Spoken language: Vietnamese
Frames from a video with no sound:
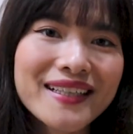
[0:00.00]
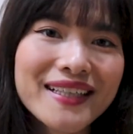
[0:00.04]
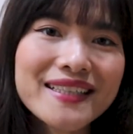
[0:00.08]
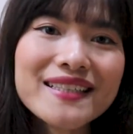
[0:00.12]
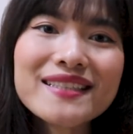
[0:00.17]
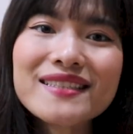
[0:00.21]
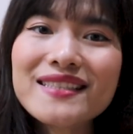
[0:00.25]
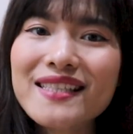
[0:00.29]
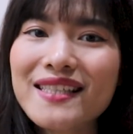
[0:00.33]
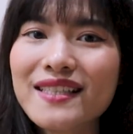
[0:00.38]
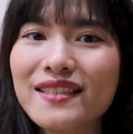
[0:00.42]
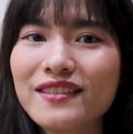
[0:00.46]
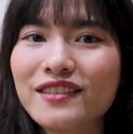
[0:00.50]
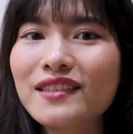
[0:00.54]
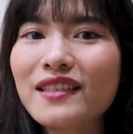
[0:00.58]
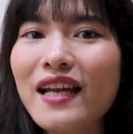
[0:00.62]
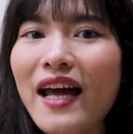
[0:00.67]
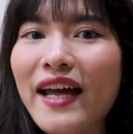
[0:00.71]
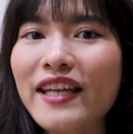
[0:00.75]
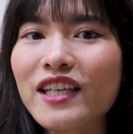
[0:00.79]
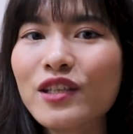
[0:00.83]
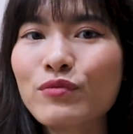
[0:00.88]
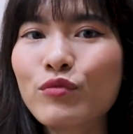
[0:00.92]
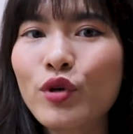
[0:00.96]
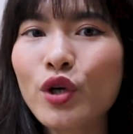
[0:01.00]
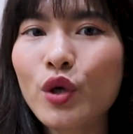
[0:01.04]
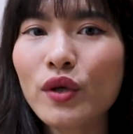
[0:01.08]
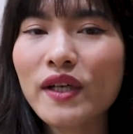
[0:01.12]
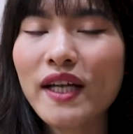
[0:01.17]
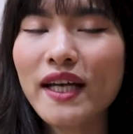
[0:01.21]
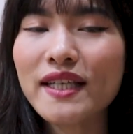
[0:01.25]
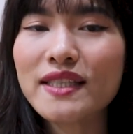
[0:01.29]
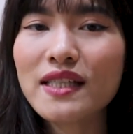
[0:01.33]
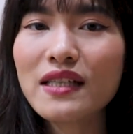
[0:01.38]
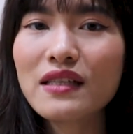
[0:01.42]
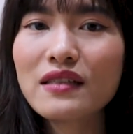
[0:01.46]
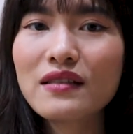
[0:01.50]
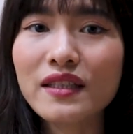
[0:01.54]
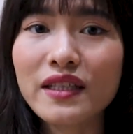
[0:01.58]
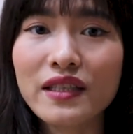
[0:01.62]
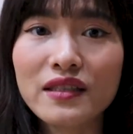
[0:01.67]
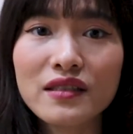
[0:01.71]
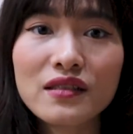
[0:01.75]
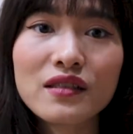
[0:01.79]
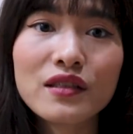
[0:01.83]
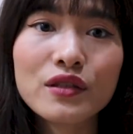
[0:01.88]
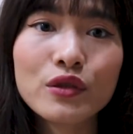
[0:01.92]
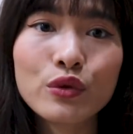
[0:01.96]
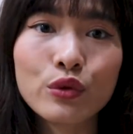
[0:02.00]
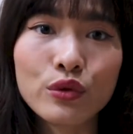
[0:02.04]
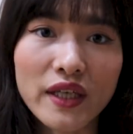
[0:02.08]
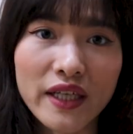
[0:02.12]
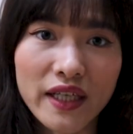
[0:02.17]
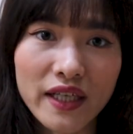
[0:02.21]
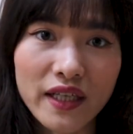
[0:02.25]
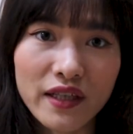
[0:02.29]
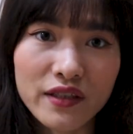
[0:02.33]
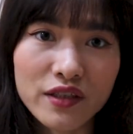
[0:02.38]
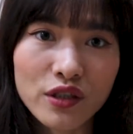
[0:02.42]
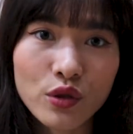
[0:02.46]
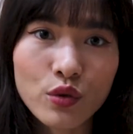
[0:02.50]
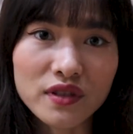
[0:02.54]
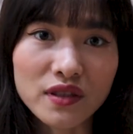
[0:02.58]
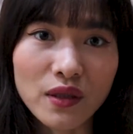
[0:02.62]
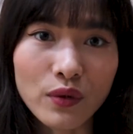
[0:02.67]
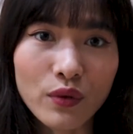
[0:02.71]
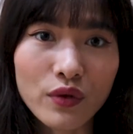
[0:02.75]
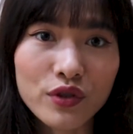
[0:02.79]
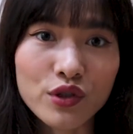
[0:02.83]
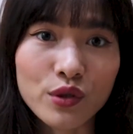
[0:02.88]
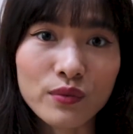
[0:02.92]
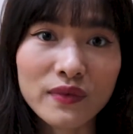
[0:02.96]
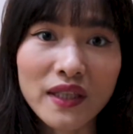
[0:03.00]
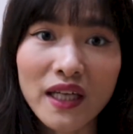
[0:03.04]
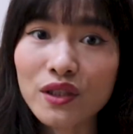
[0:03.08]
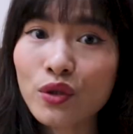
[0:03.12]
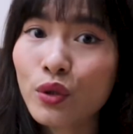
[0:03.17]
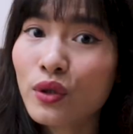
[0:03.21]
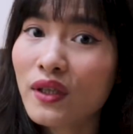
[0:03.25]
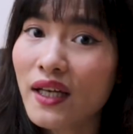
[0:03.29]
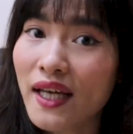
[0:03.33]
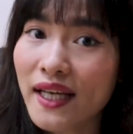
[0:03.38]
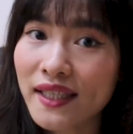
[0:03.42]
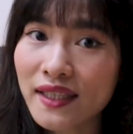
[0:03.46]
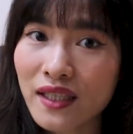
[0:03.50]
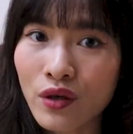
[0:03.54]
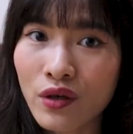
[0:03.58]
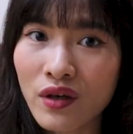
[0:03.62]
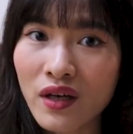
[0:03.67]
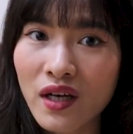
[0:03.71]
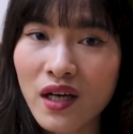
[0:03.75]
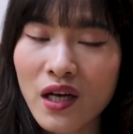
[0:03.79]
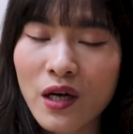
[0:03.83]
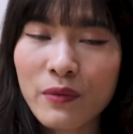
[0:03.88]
Thế nhưng chỉ giữ lại những mối quan hệ chất lượng thì chưa đủ để khiến cho cuộc sống của chúng ta tốt lên đâu.